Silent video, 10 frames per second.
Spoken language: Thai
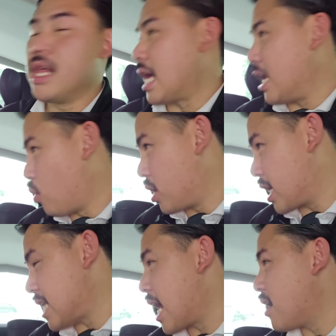แต่เดี๋ยวโหนก
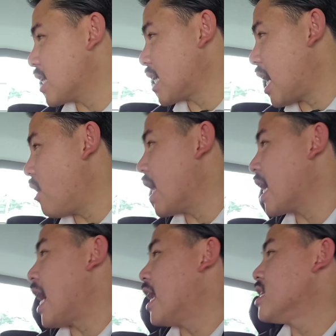ระแสกำลังจะเข้าราย
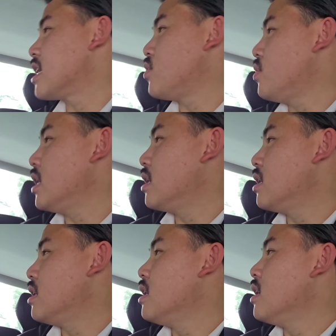การอะไรสักครู่หนึ่ง
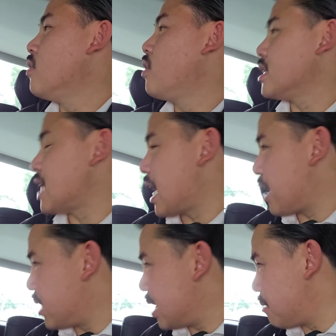โหนกระแส
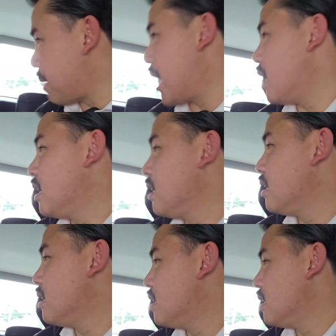วันนี้ก็มัน
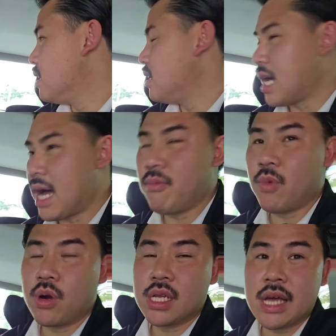นะครับโห
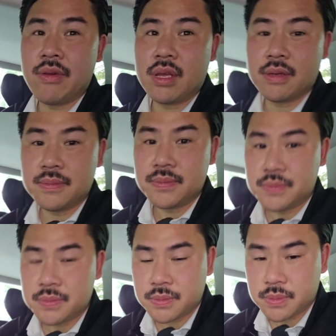นกระแสนี้ติดตาม
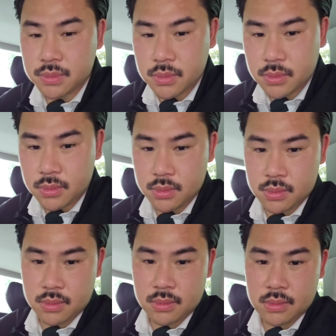ด้วยนะคะในราย
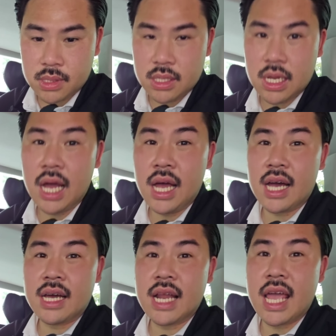การสด
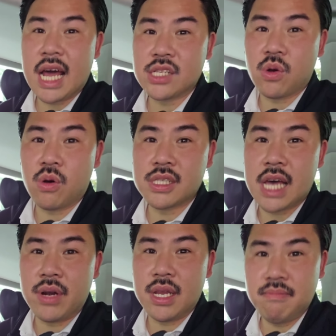รายการสดโหนกระแส
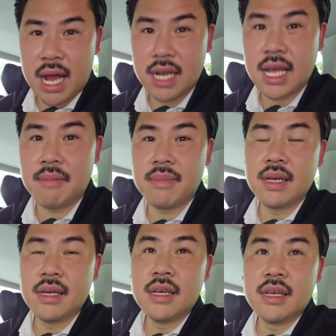วันนี้มันครับ
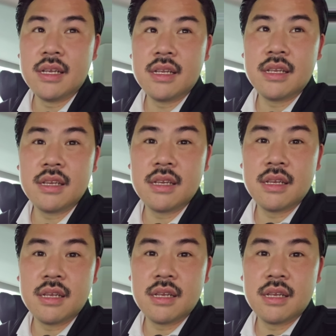วันนี้สนุกเหมือน กัน